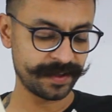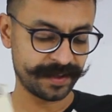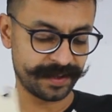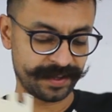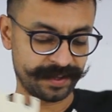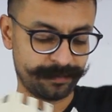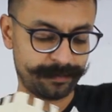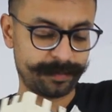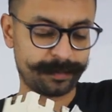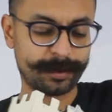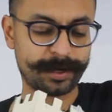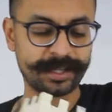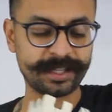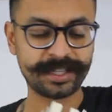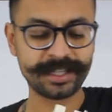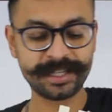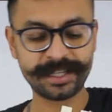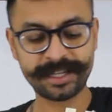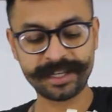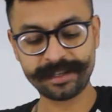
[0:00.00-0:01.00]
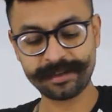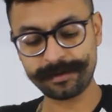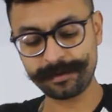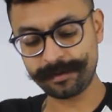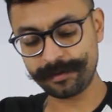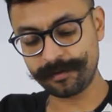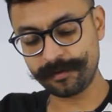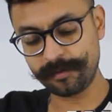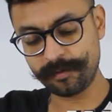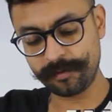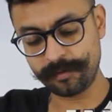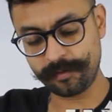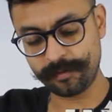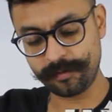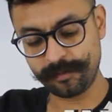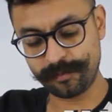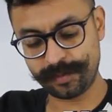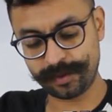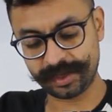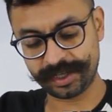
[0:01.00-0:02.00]
Eh, por aquí quedó
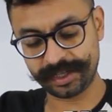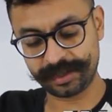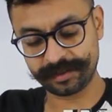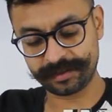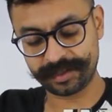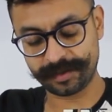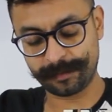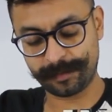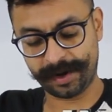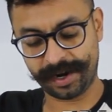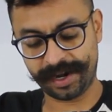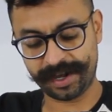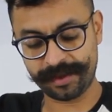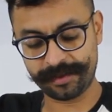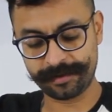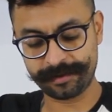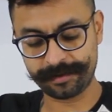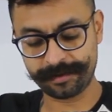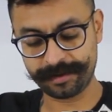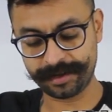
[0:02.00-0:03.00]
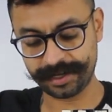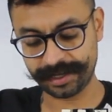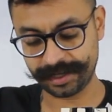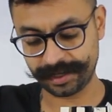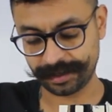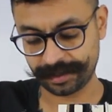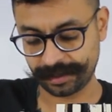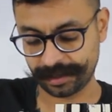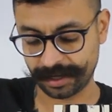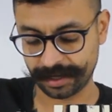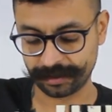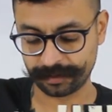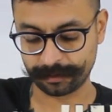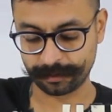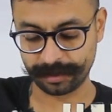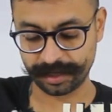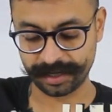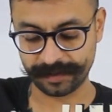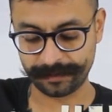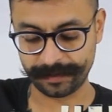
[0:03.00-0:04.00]
un poquito separado, no le
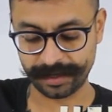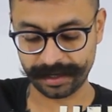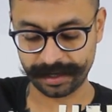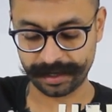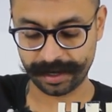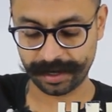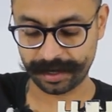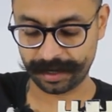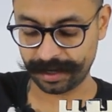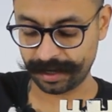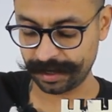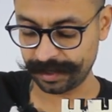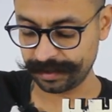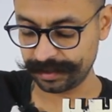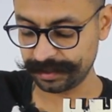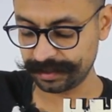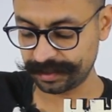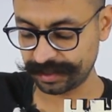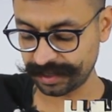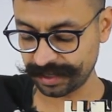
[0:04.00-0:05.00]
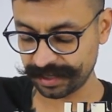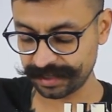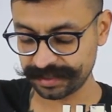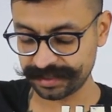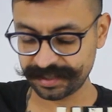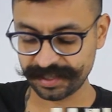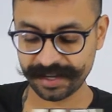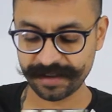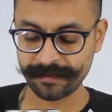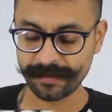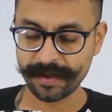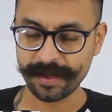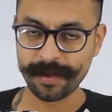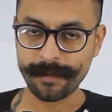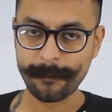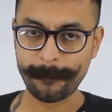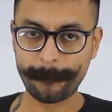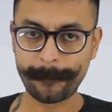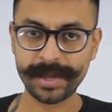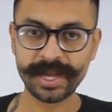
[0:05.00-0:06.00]
calculé bien a la distancia,
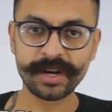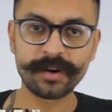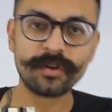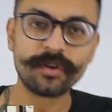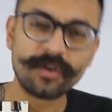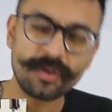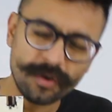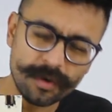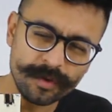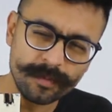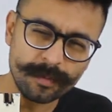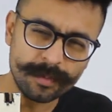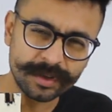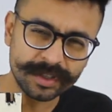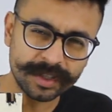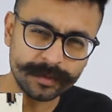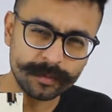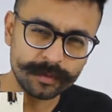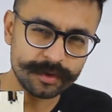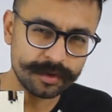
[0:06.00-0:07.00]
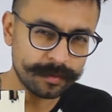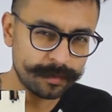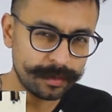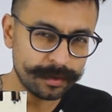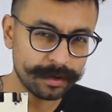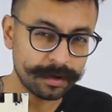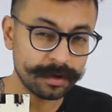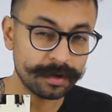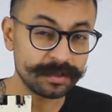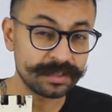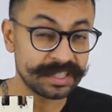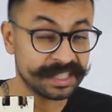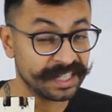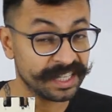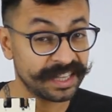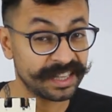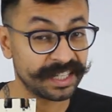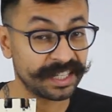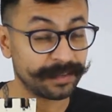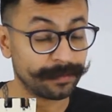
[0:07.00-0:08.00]
pero no importa mucho por lo
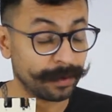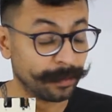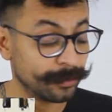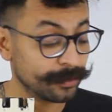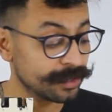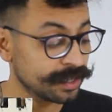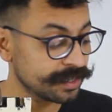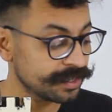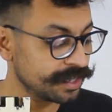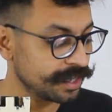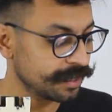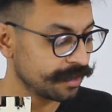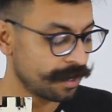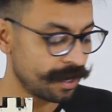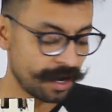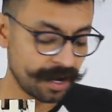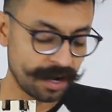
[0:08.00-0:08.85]
siguiente que vamos a hacer.